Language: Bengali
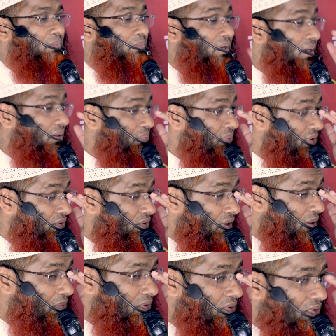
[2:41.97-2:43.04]
মাহফিলগুলো
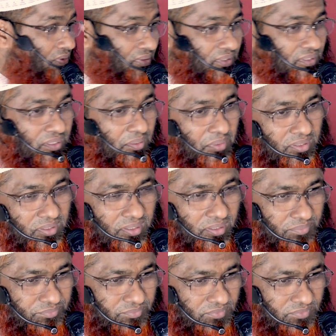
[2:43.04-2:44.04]
আমি কখনো দিতে পারি না